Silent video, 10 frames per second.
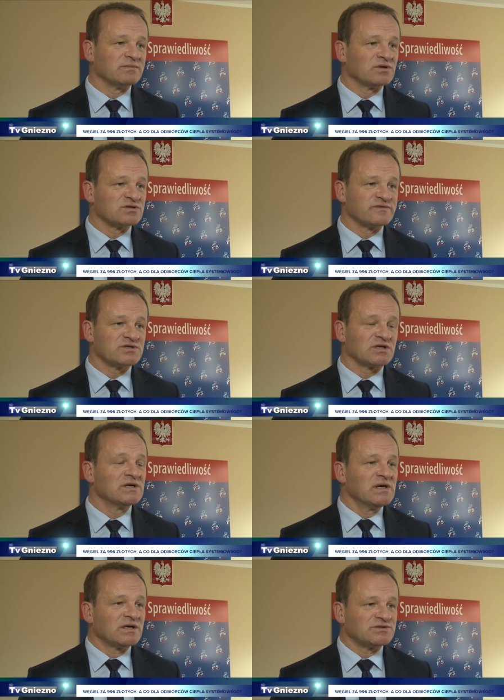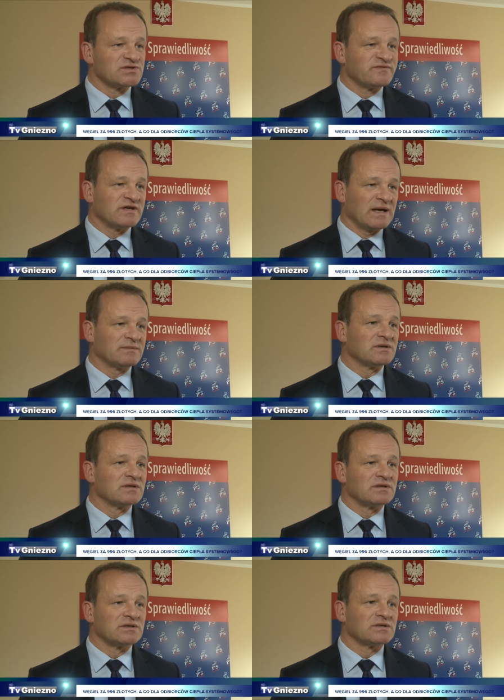My oczywiście
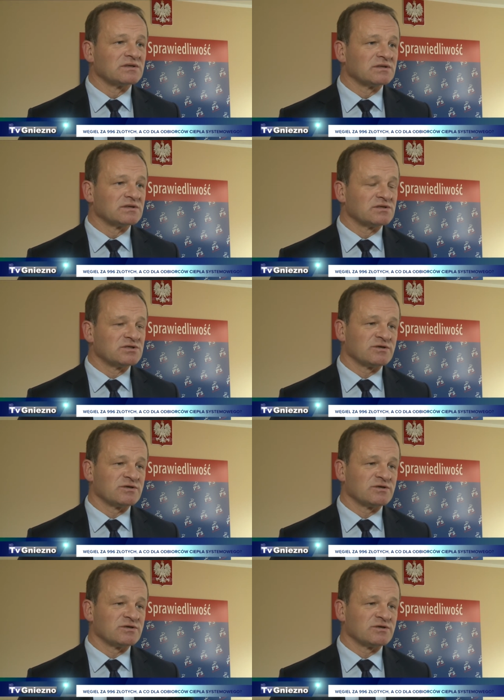rozwijamy Y,